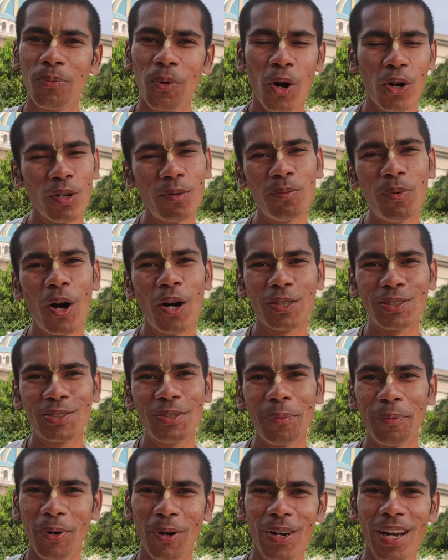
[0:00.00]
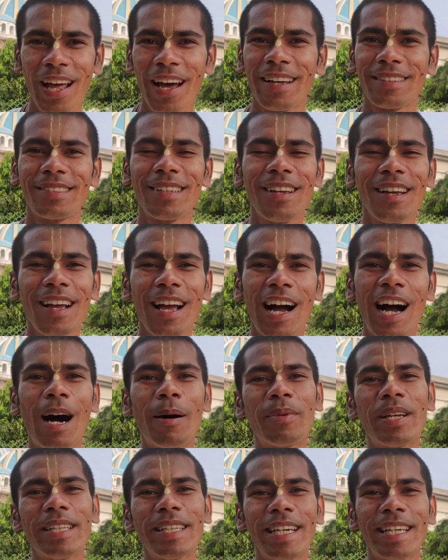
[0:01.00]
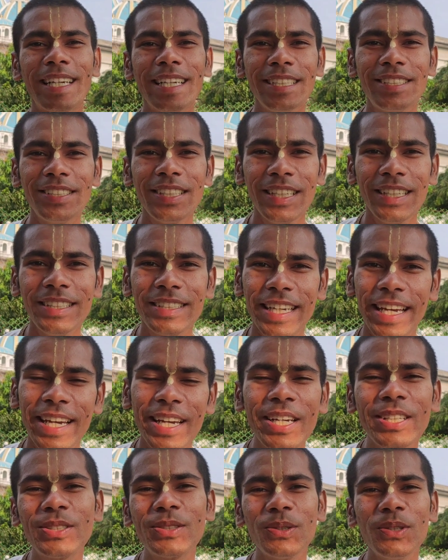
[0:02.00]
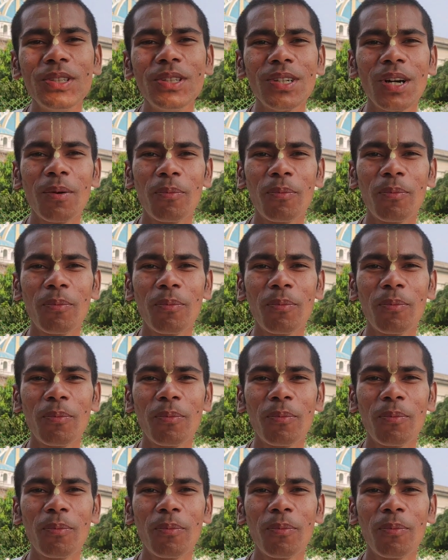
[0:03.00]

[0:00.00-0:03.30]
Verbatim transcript: পরম ভক্ত প্রহ্লাদ আমরা দেখেছি যেহেতু